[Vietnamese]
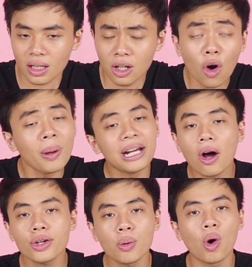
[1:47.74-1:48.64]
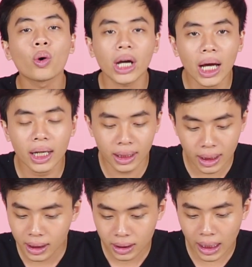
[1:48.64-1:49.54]
con máy đó dùng ok
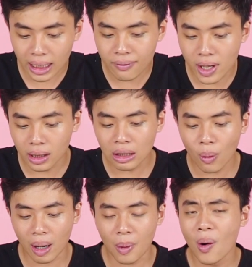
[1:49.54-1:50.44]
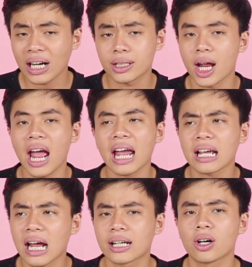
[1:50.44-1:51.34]
thì cái việc kích hoạt bảo hành trễ 2
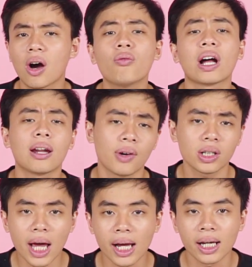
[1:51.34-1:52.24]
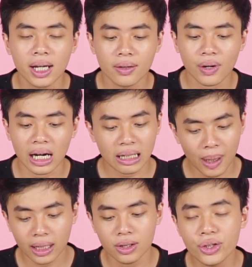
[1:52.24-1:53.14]
ngày nó không phải là vấn đề và các
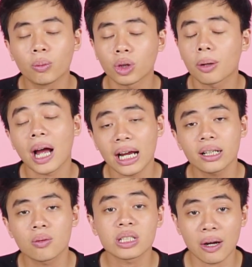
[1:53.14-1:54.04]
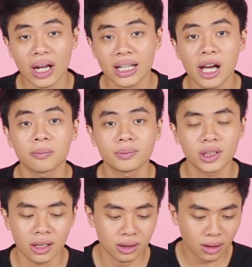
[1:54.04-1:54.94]
bạn cứ dùng thoải mái không sao cả nhá
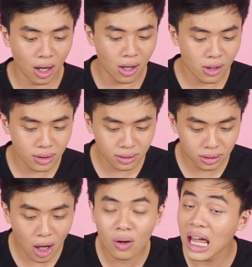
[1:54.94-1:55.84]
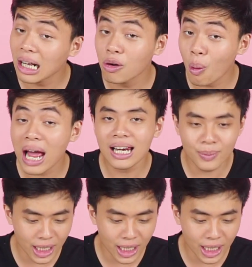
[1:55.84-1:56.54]
đừng có lo lắng quá làm